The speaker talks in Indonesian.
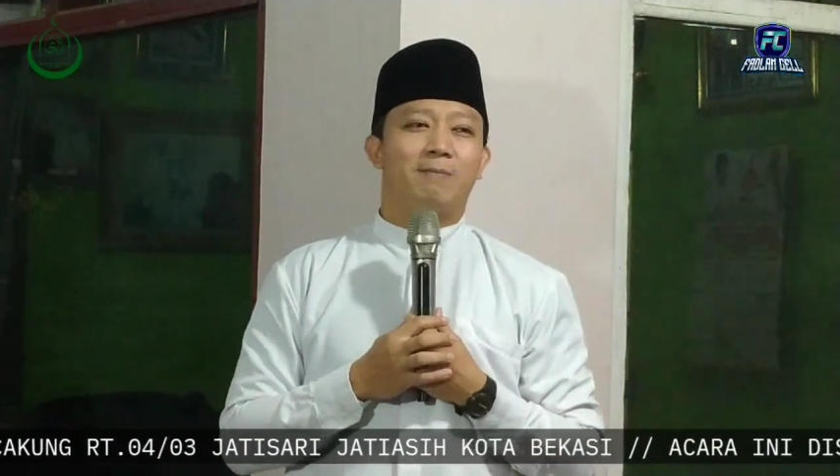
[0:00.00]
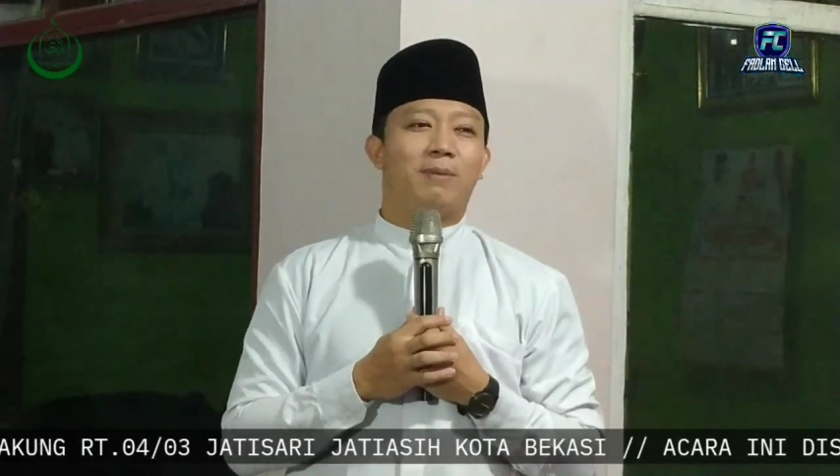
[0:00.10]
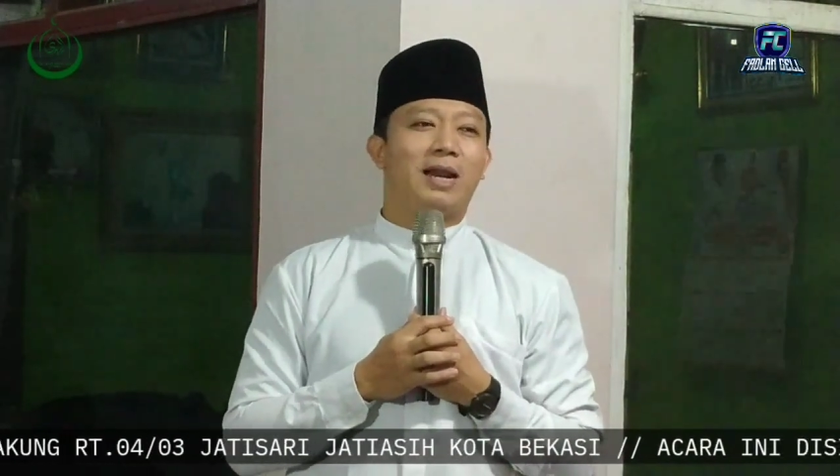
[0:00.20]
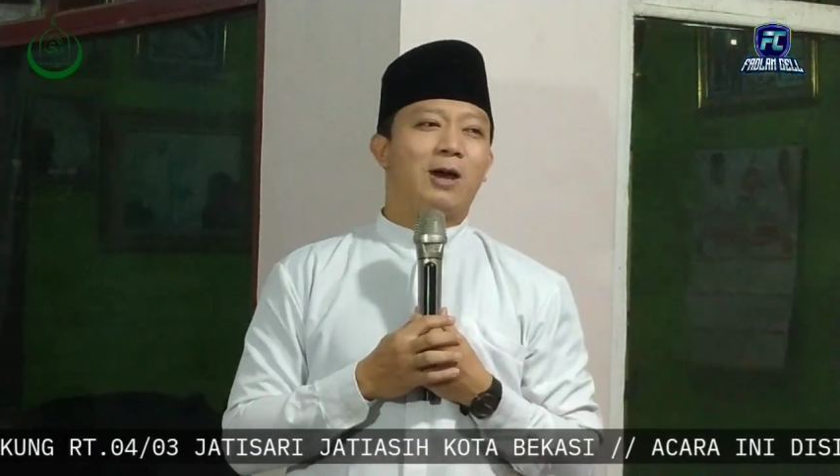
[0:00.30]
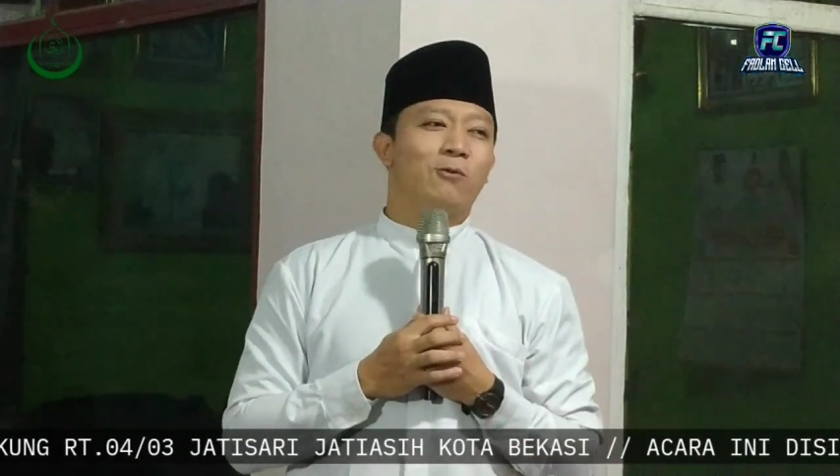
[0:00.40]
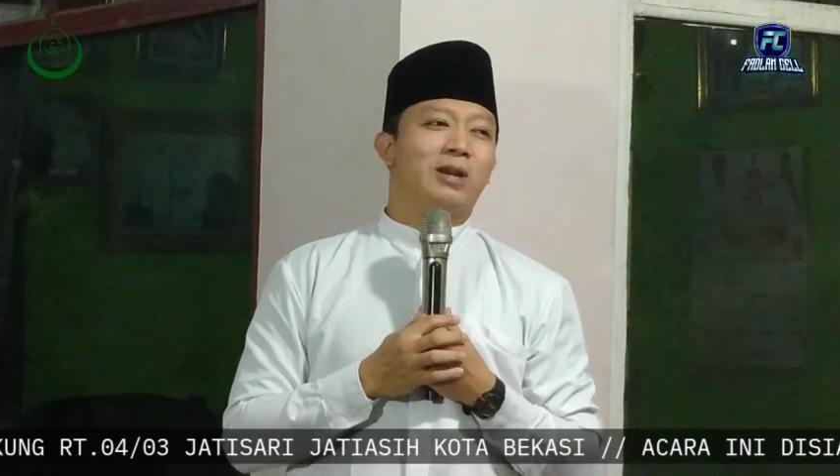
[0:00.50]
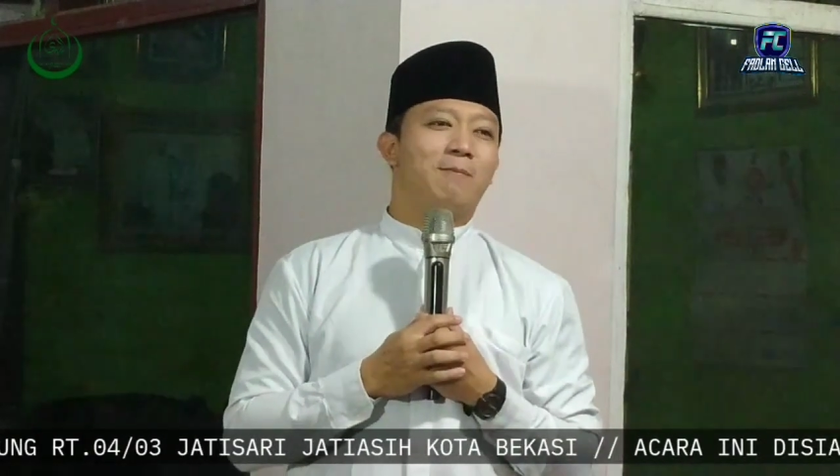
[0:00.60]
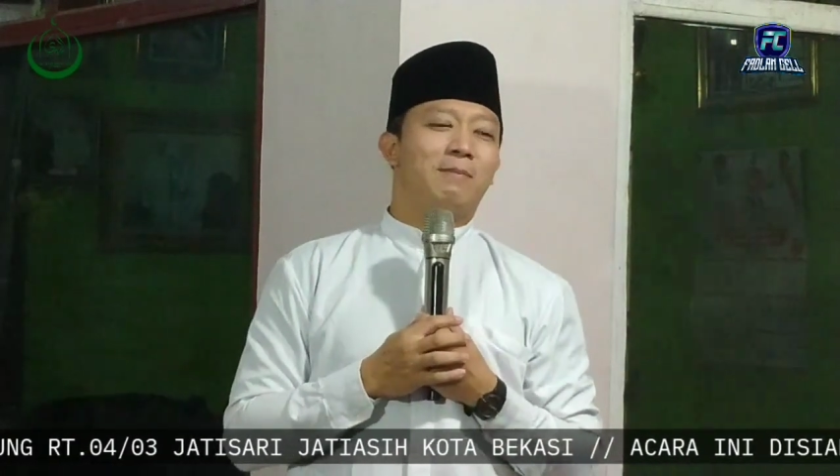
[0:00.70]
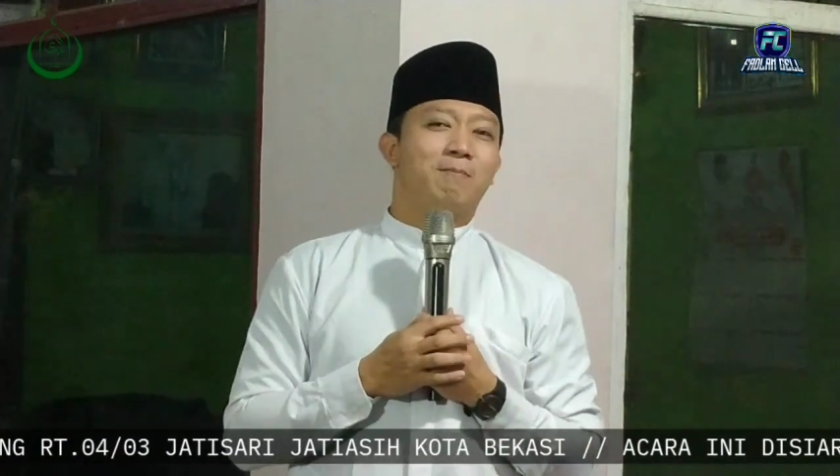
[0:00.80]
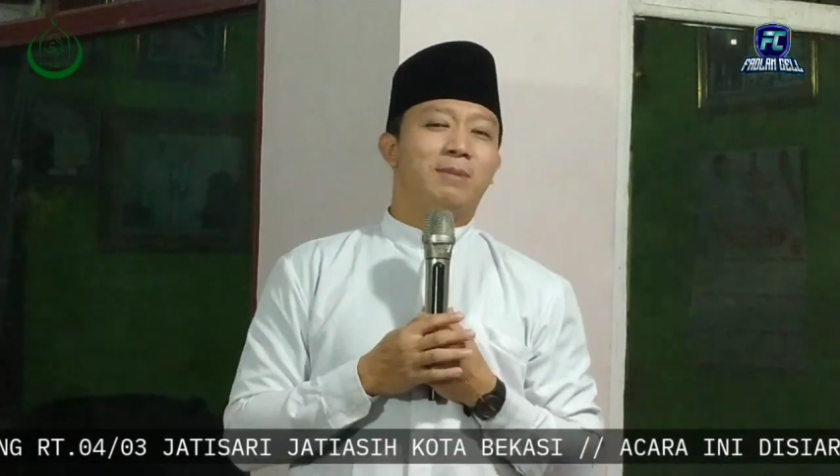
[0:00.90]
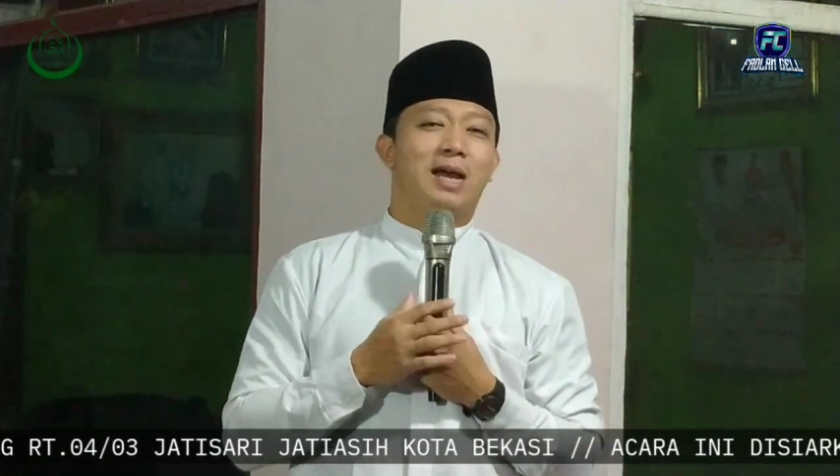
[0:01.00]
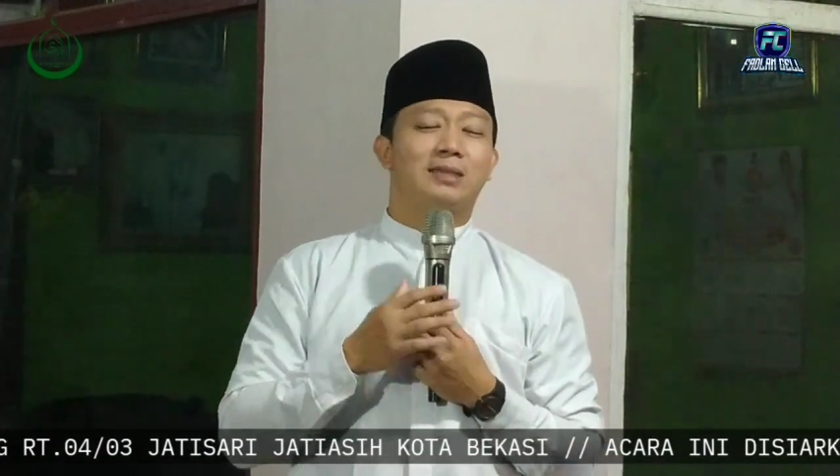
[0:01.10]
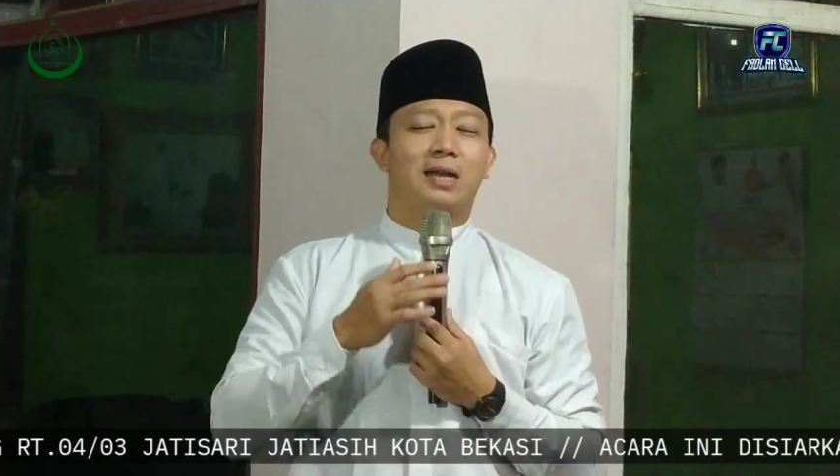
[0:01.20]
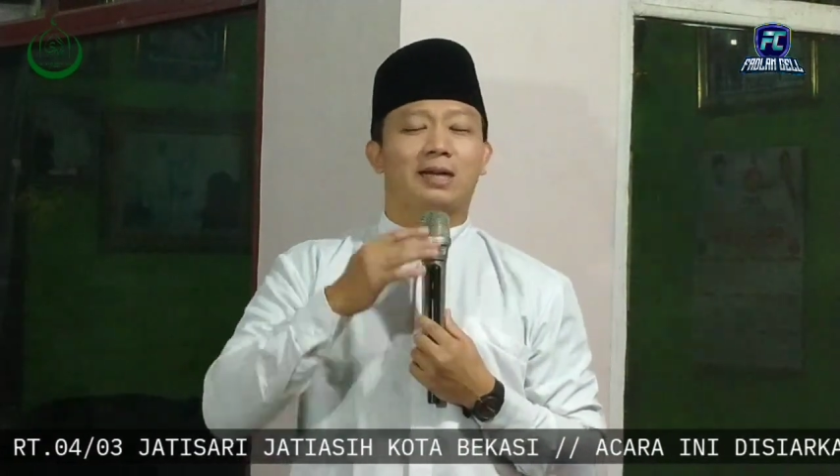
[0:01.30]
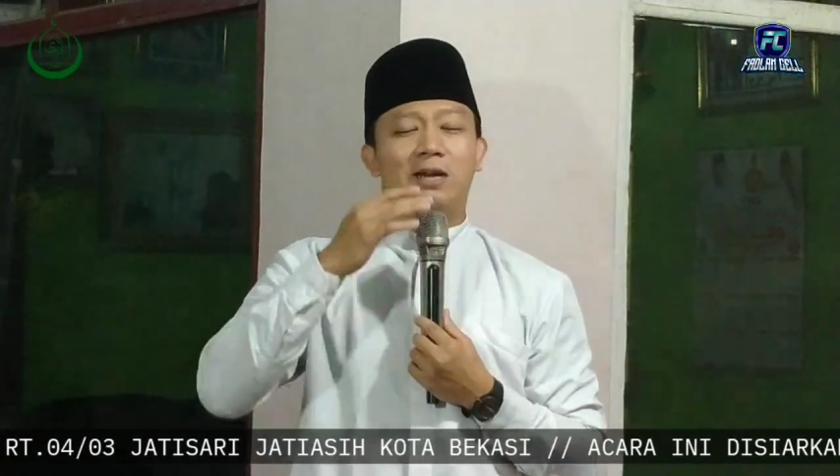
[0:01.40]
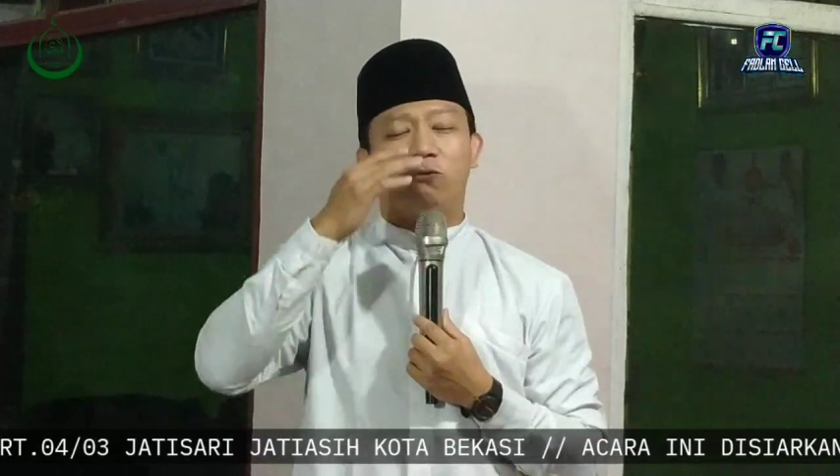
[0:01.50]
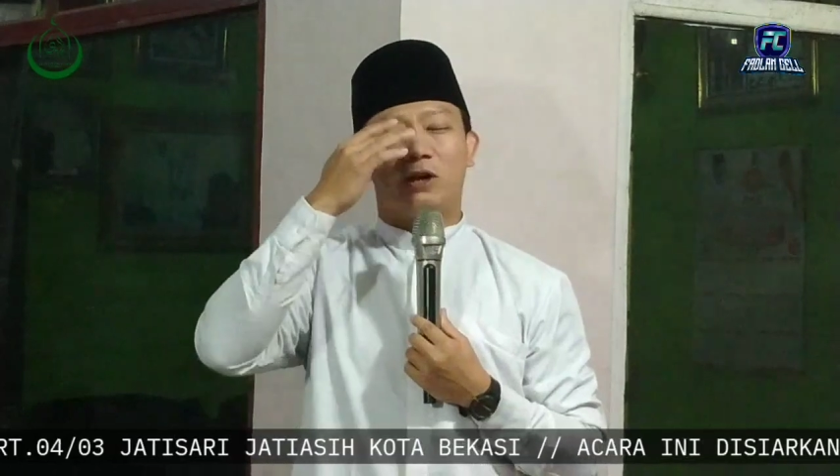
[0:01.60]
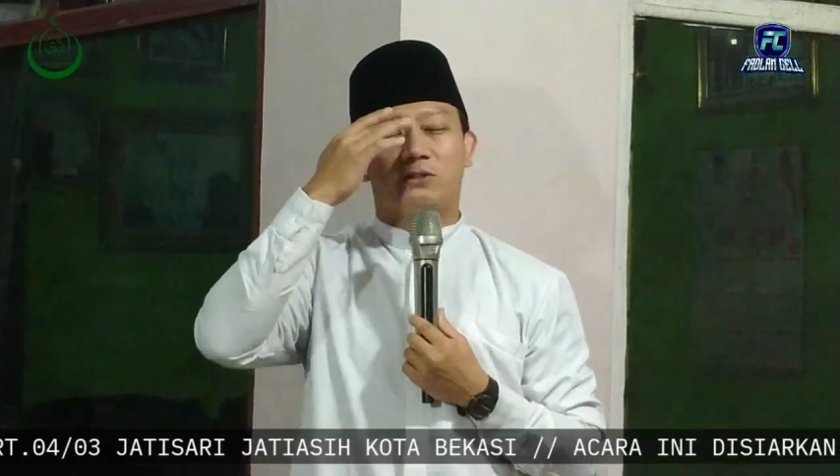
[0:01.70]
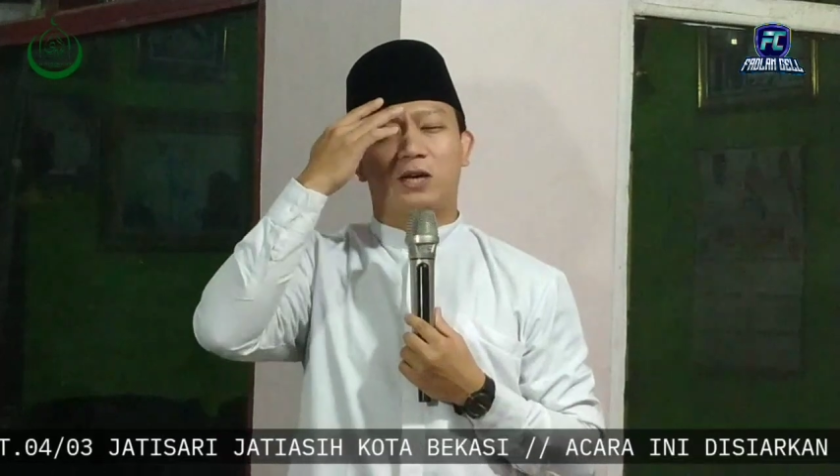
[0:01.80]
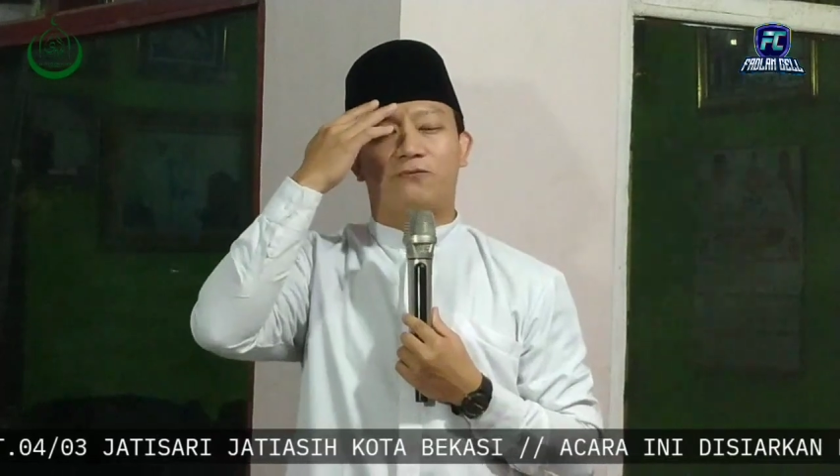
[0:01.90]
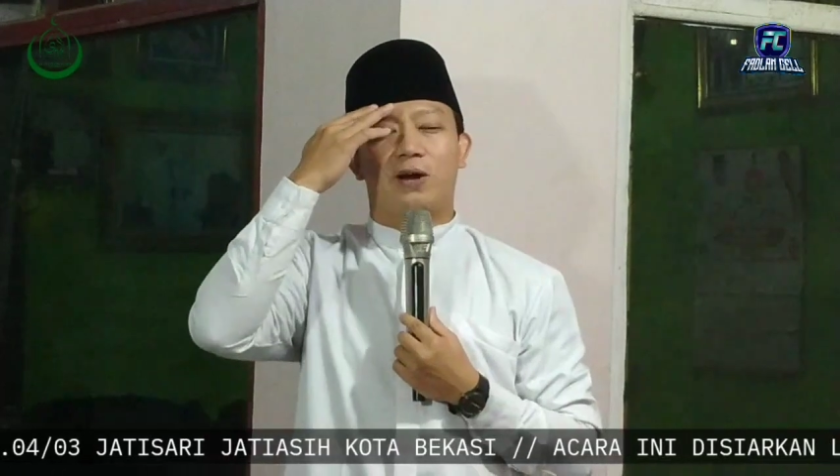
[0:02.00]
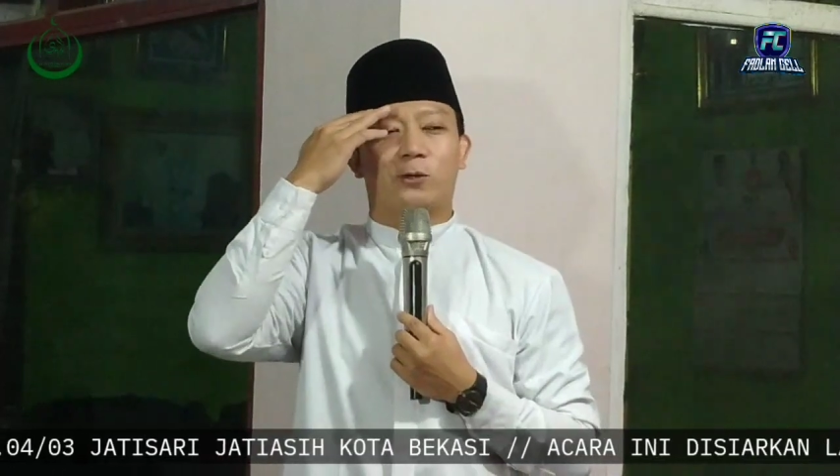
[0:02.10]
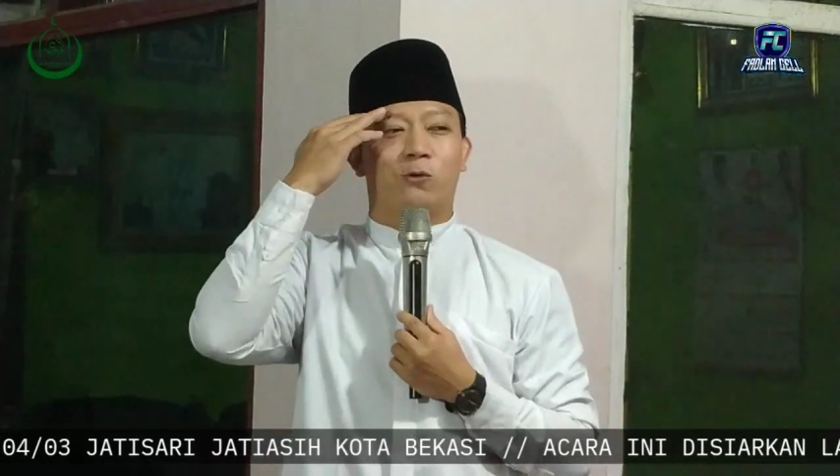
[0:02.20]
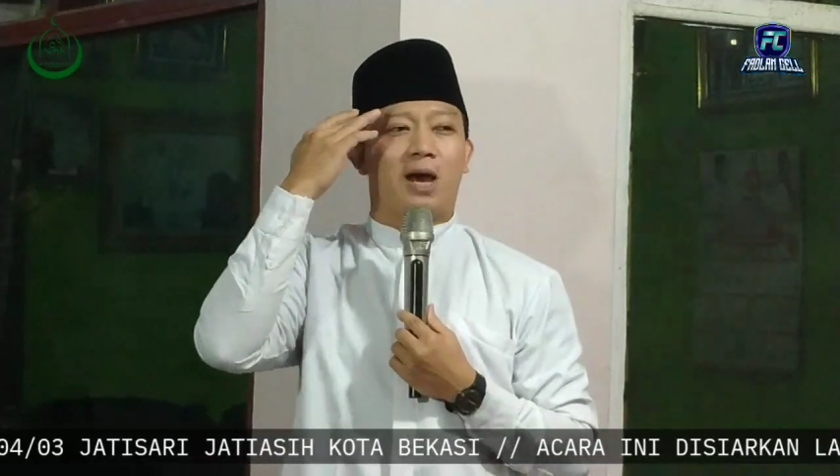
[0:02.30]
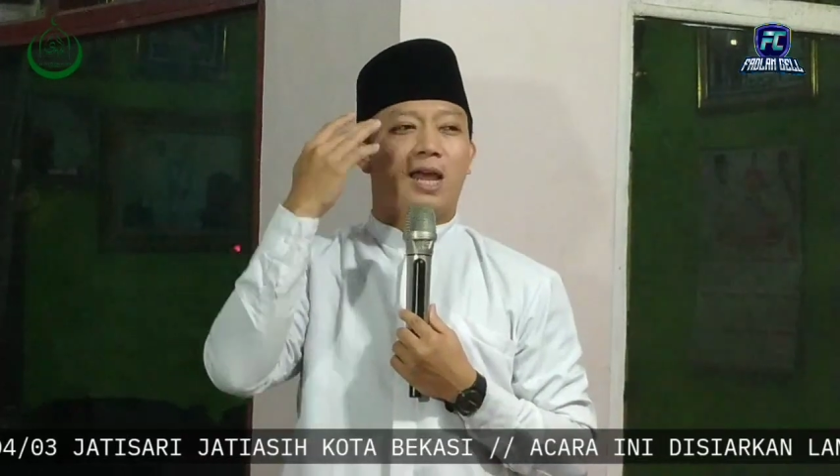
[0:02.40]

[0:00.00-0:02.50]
para ulama mengatakan watafaku